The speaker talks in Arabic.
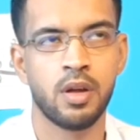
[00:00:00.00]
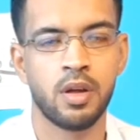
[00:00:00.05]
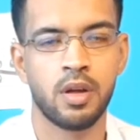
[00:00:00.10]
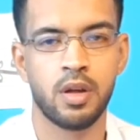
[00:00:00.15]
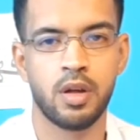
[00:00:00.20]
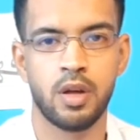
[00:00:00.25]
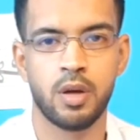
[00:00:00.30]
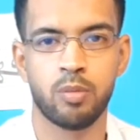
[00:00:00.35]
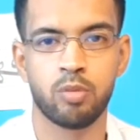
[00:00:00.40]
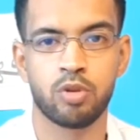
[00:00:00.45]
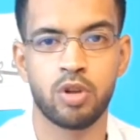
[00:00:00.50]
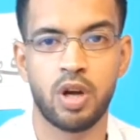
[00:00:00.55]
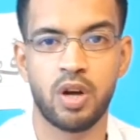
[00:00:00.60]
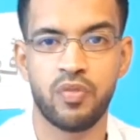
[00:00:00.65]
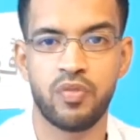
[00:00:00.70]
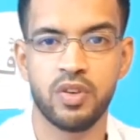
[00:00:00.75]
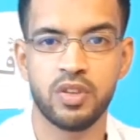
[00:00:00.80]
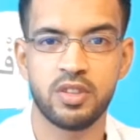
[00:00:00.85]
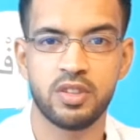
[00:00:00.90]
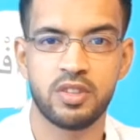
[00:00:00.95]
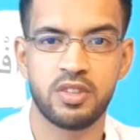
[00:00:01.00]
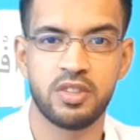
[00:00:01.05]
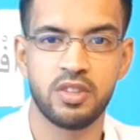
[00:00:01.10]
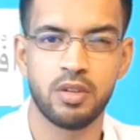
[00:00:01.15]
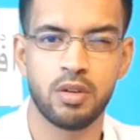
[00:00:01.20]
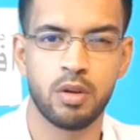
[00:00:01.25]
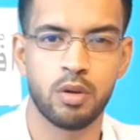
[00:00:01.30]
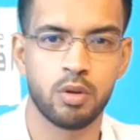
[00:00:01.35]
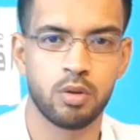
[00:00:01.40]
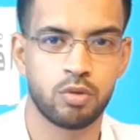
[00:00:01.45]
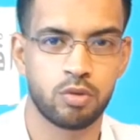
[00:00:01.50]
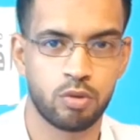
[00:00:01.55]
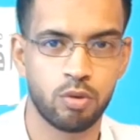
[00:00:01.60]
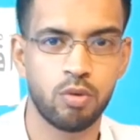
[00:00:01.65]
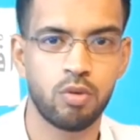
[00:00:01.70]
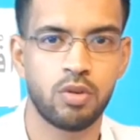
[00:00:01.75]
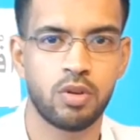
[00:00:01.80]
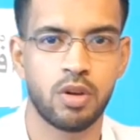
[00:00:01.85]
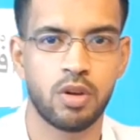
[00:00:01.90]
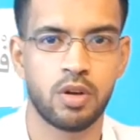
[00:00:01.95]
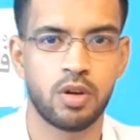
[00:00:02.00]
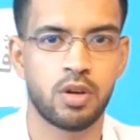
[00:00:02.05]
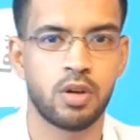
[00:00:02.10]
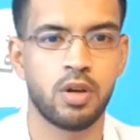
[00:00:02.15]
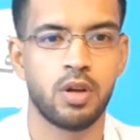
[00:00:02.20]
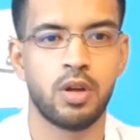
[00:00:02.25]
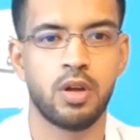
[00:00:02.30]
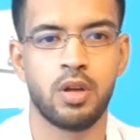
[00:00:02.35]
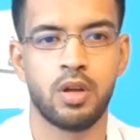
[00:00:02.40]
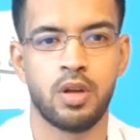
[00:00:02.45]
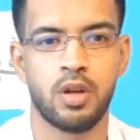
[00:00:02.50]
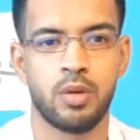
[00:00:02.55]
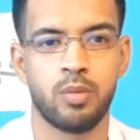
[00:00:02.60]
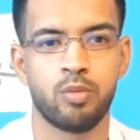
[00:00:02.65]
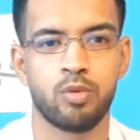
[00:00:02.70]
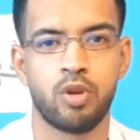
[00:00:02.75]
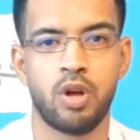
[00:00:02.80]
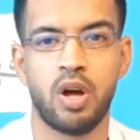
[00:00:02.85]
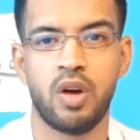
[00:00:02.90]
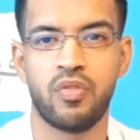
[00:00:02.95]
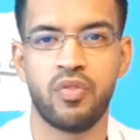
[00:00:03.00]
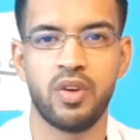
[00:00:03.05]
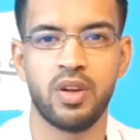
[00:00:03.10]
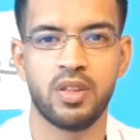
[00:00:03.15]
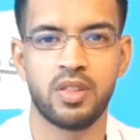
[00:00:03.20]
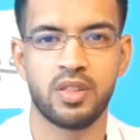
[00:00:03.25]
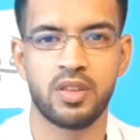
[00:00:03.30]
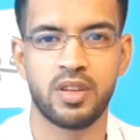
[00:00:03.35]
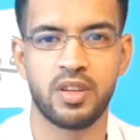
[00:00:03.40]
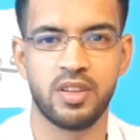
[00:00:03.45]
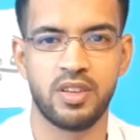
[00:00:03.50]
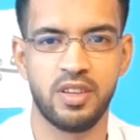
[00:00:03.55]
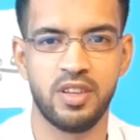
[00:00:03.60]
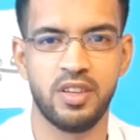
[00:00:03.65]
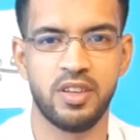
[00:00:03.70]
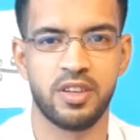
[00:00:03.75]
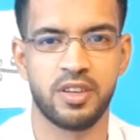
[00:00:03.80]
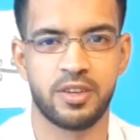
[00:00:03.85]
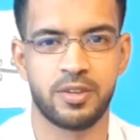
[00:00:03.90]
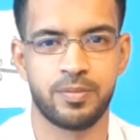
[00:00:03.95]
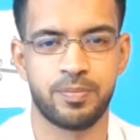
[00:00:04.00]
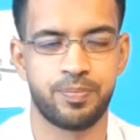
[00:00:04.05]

آه، مضاعفات السكر مضاعفات كتير